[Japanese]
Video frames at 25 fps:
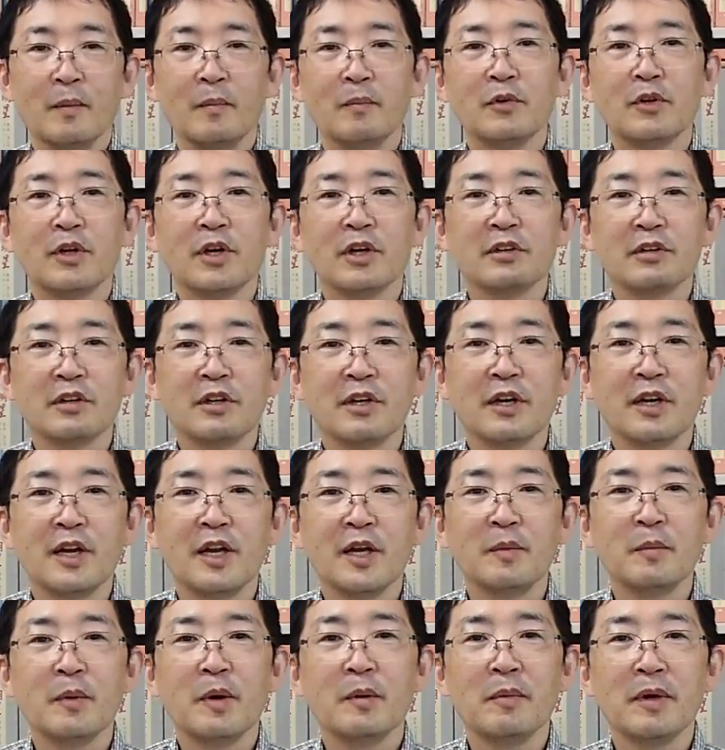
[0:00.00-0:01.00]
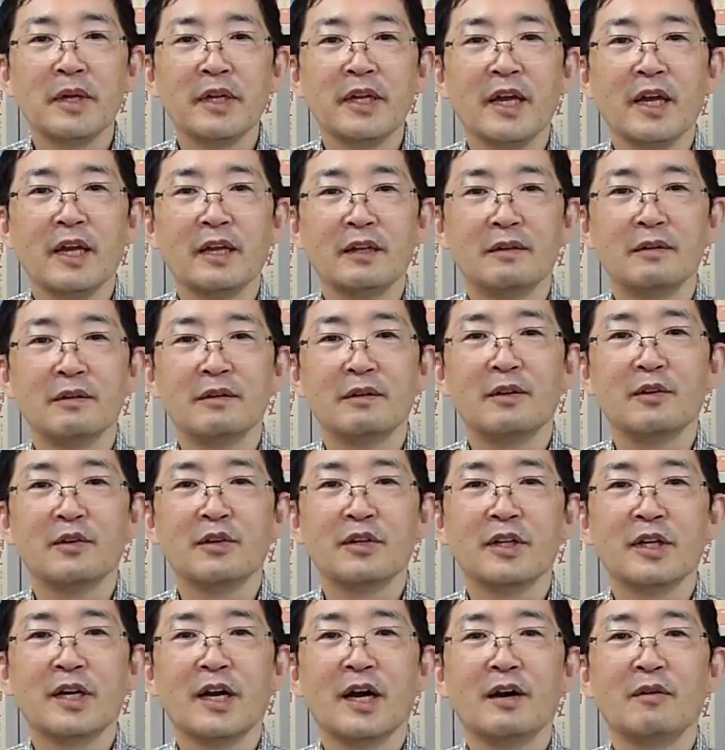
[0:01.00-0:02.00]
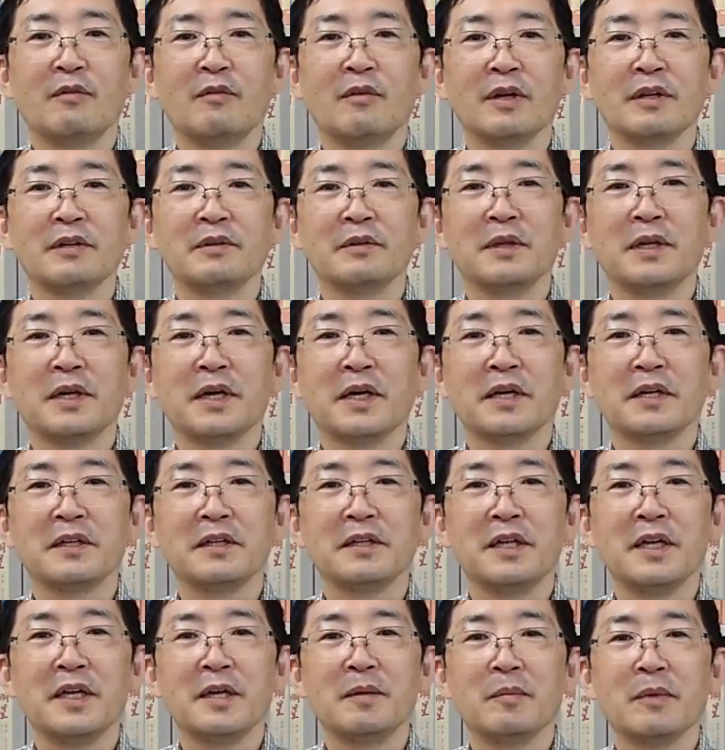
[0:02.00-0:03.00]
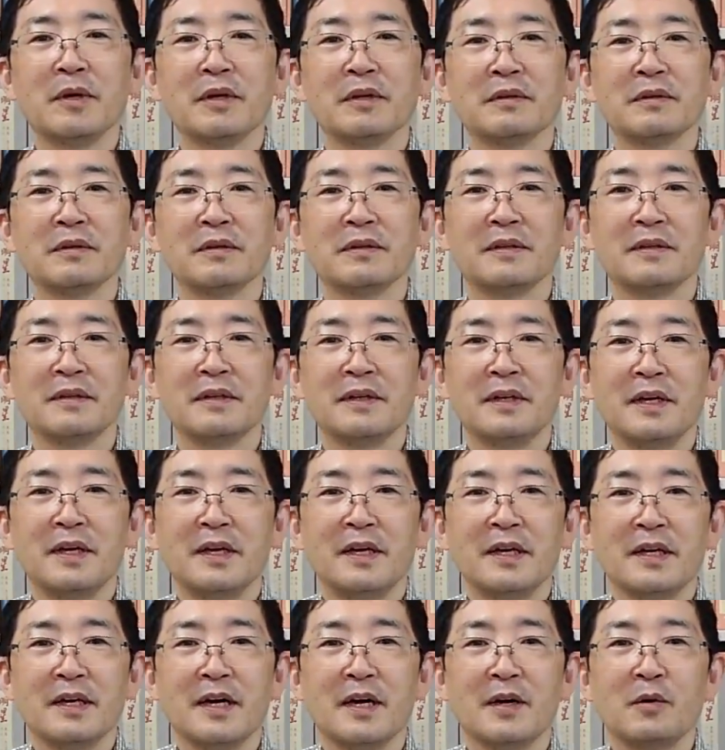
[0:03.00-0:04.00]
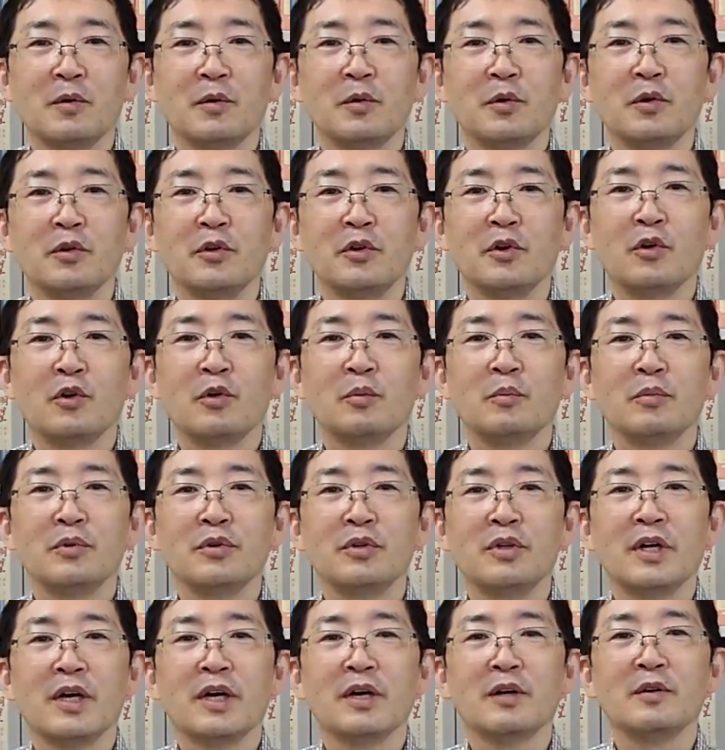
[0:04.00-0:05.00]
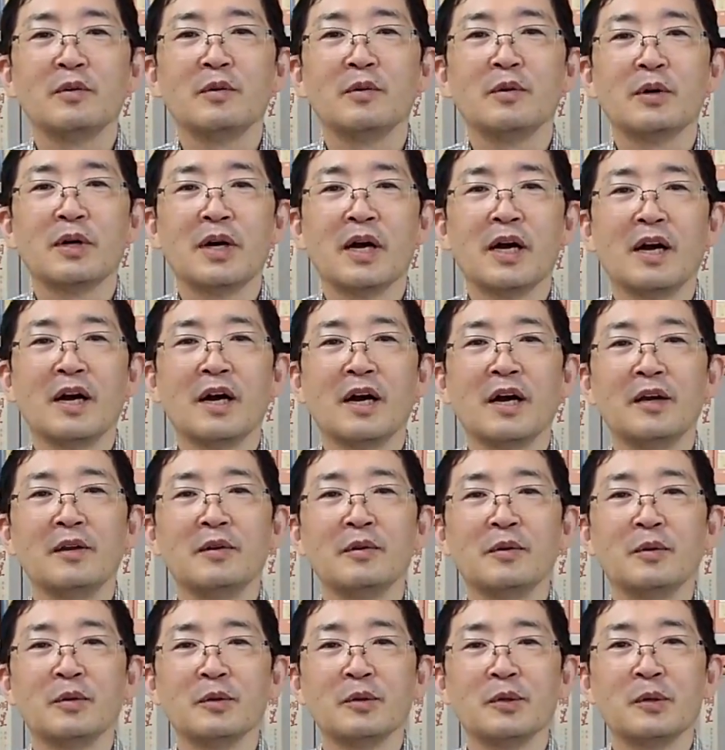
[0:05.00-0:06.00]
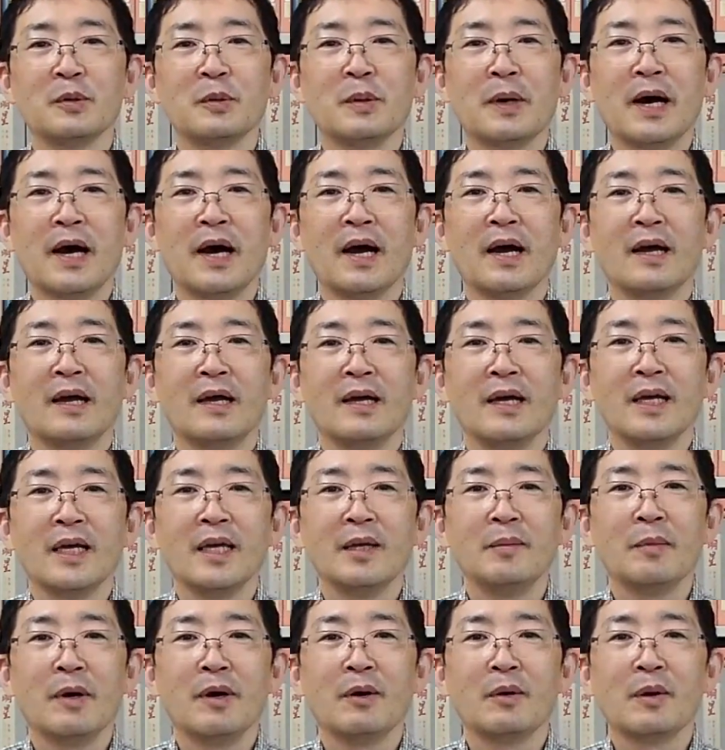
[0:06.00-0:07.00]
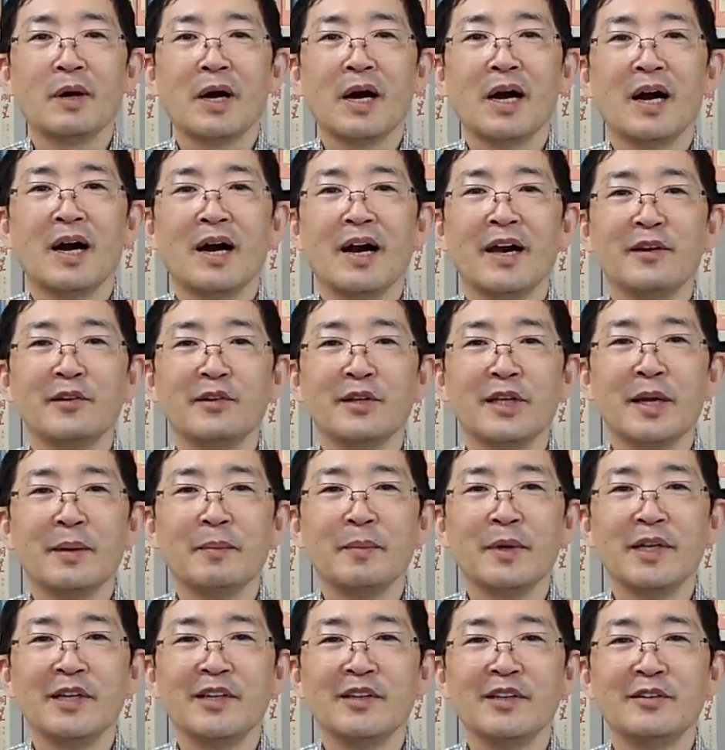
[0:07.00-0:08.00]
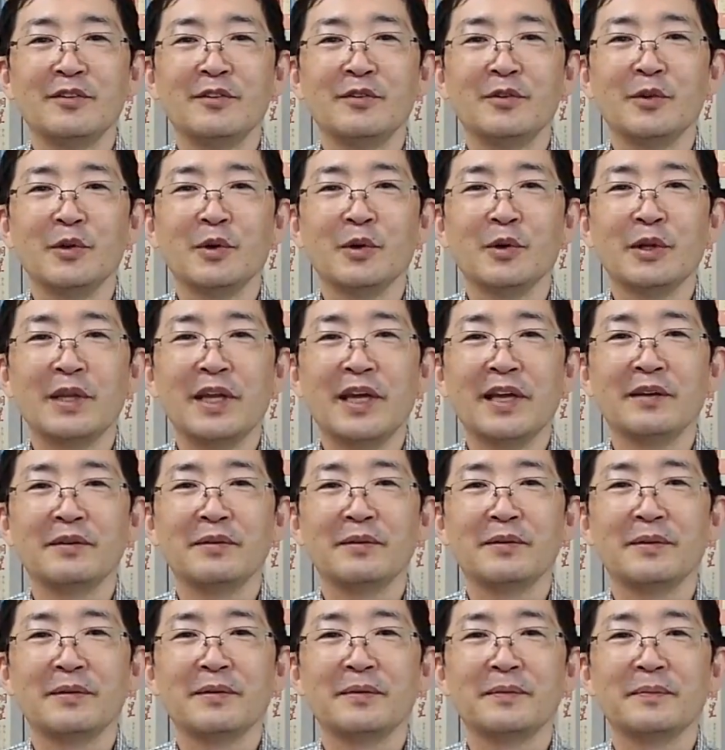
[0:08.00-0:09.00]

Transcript: 昔から今までずっと時間はつながっています過去の日本文学を考えることは今を考えるために必要です